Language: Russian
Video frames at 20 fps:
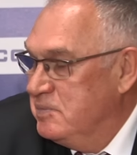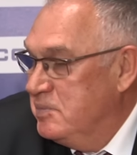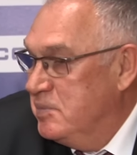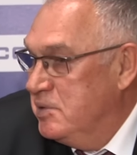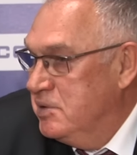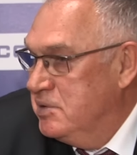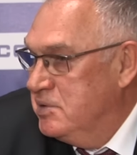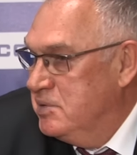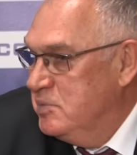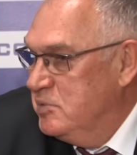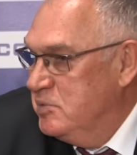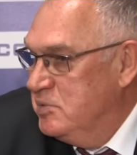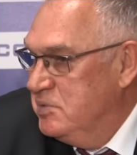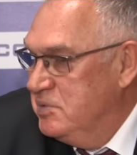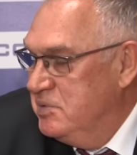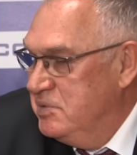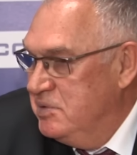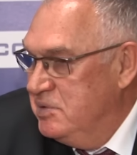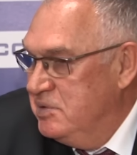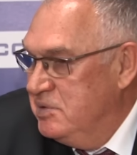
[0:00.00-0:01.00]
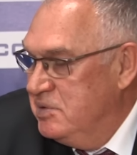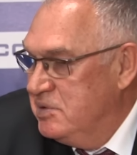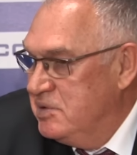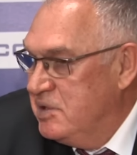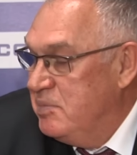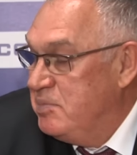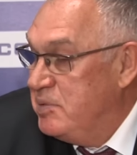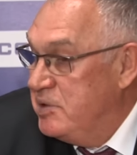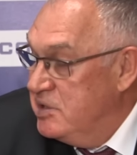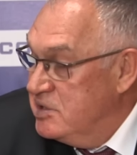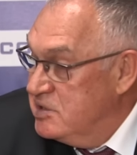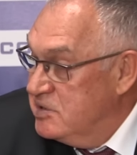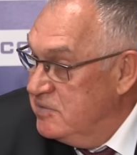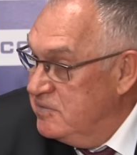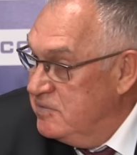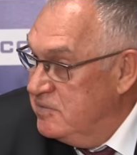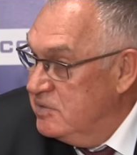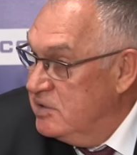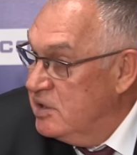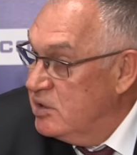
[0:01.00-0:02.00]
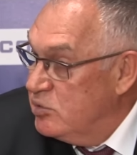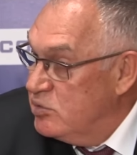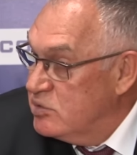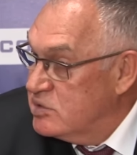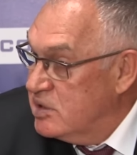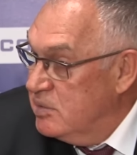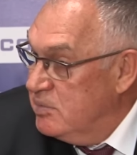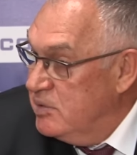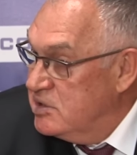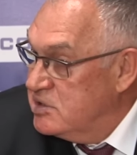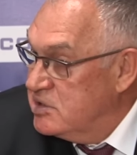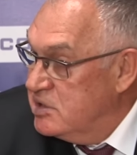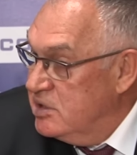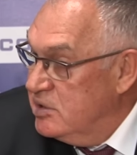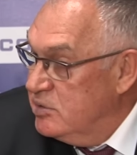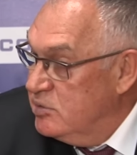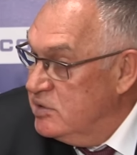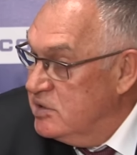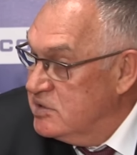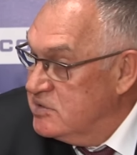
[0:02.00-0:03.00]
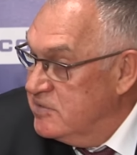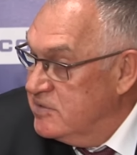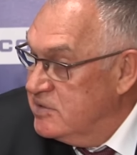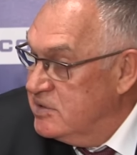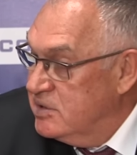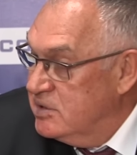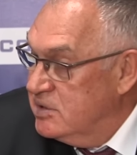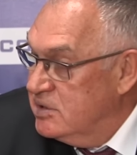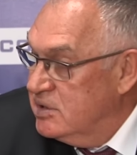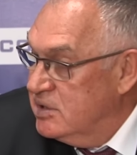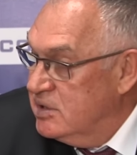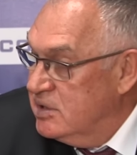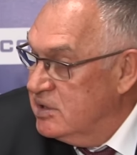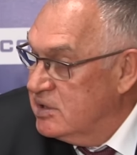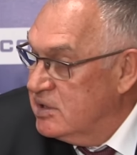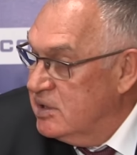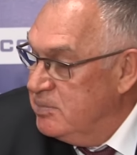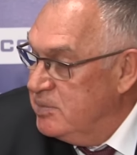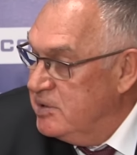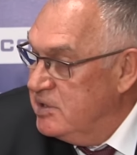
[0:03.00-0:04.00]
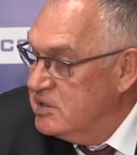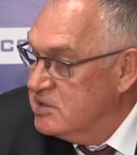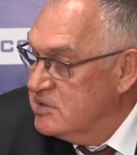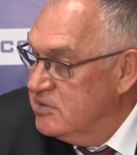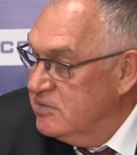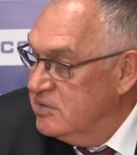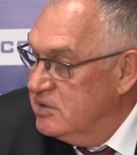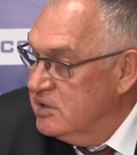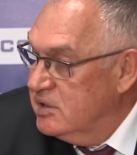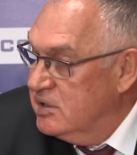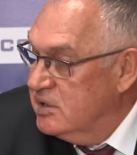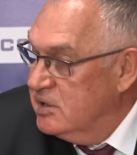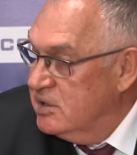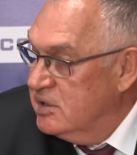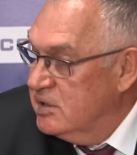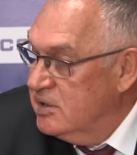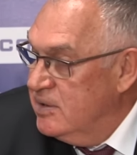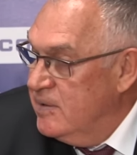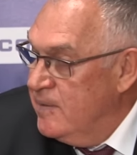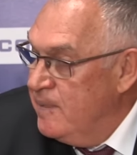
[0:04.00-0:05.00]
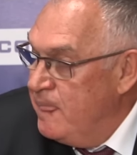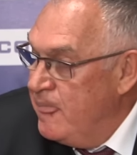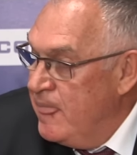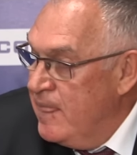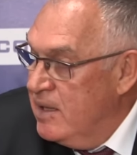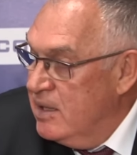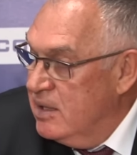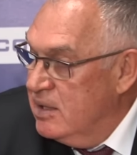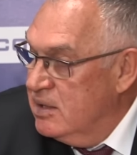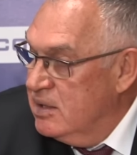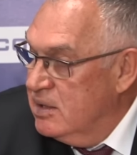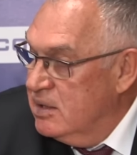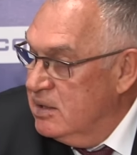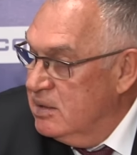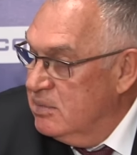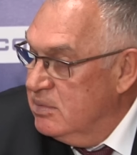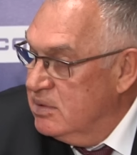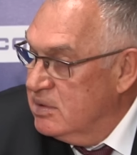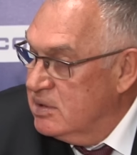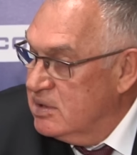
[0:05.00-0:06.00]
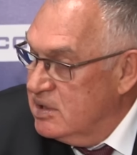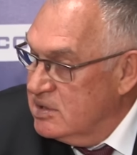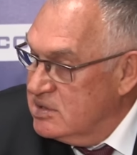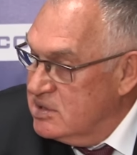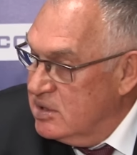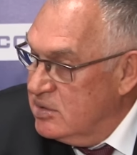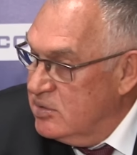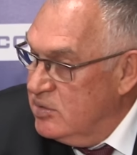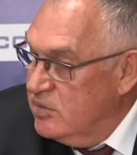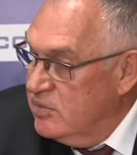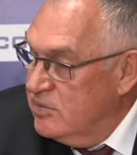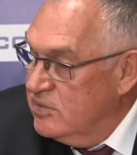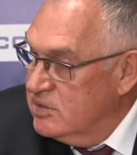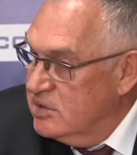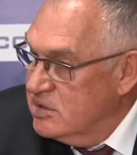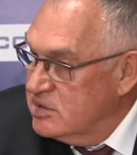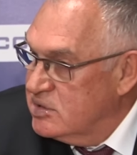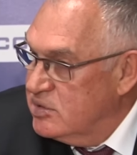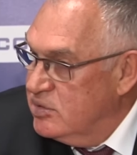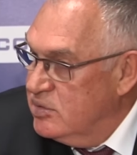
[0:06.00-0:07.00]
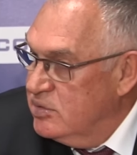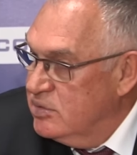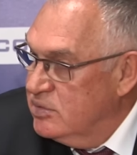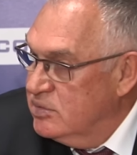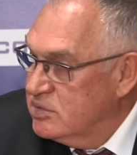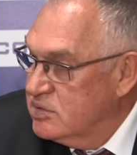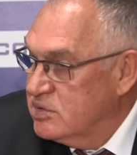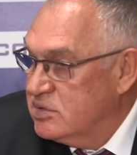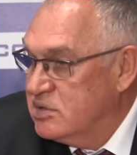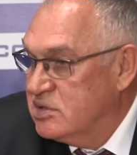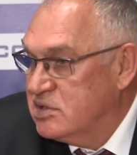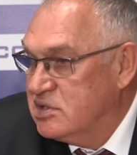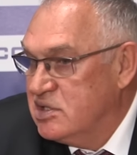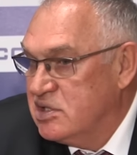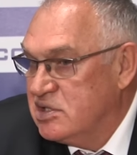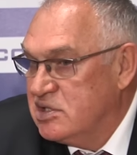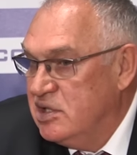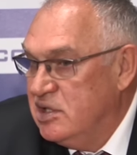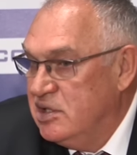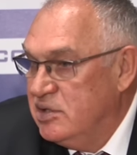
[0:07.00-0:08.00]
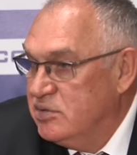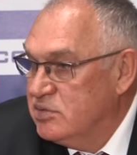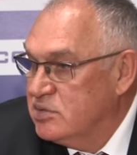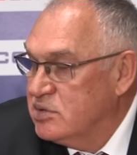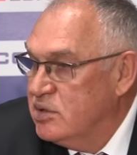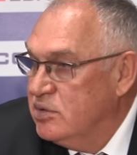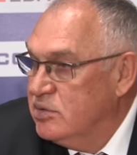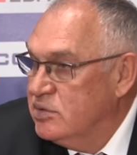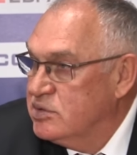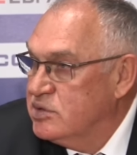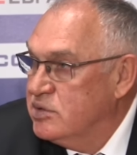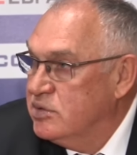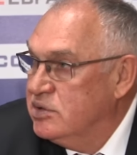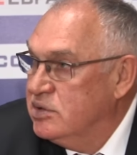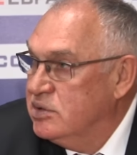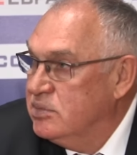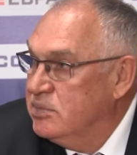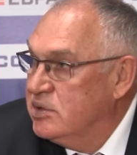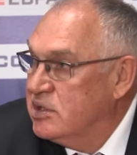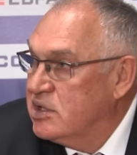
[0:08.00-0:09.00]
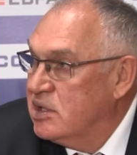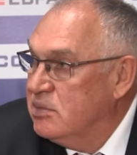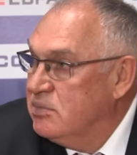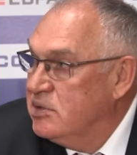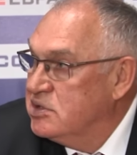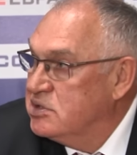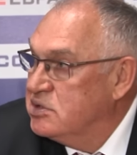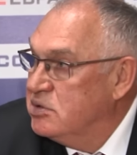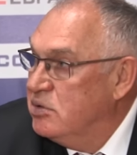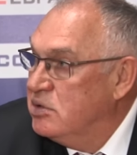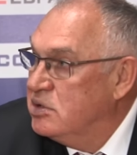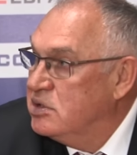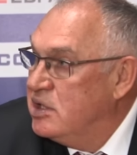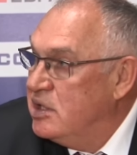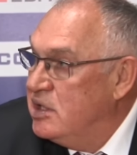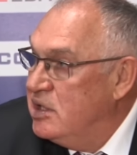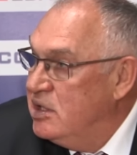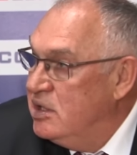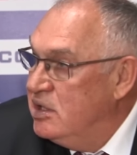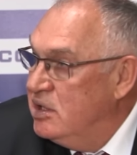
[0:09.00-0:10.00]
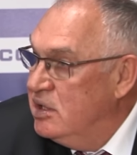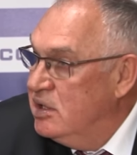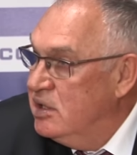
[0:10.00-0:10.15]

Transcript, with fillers: Поэтому капризов, нагрузка большая у нас ведь на капризова, на э, Казакова, на стол, К сожалению, Стову сегодня микроматч 0-3.